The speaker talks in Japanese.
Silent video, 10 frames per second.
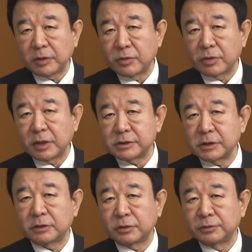国家主
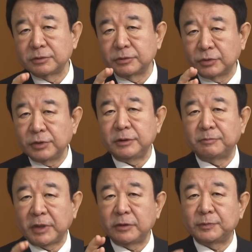席と太い
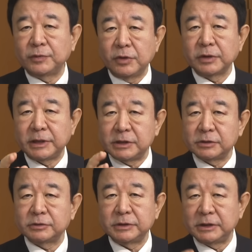パイプを築
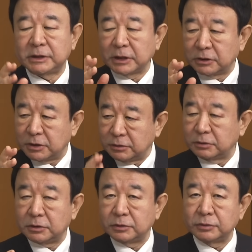くに至ってるっ
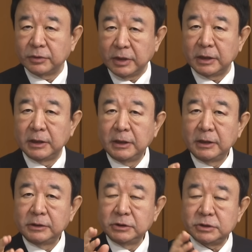ていうのは、
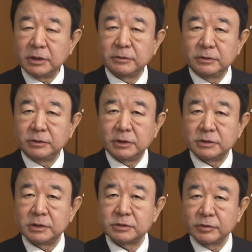西側の
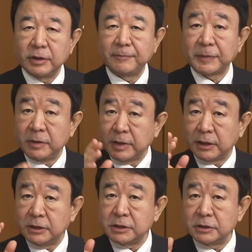インテリジェンスは今
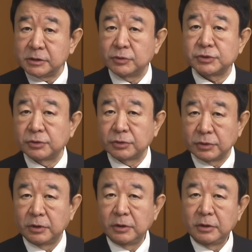経済安全保障の
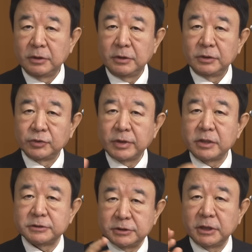問われ
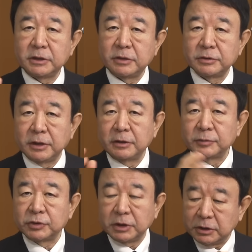る時代なのでも
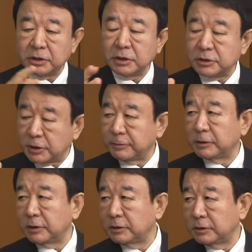う徹底的に調べてい